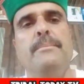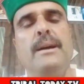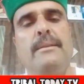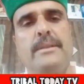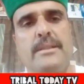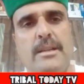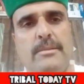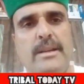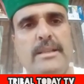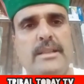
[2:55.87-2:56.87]
मैं अवगत
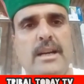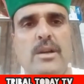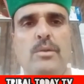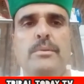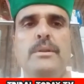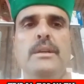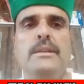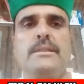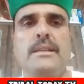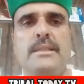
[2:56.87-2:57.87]
करवाने जा रहा हूँ
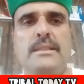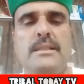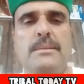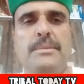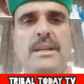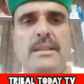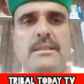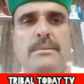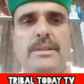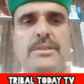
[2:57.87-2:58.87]
जैसे जैसे
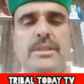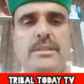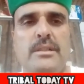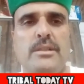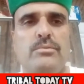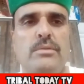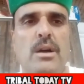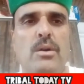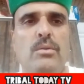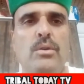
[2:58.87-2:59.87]
विधानसभा क्षेत्र के
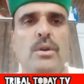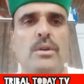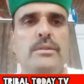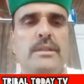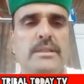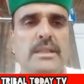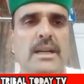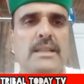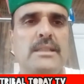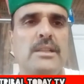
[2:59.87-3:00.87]
चुनाव
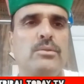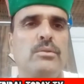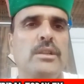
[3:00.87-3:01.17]
नज़दीक आते हैं तो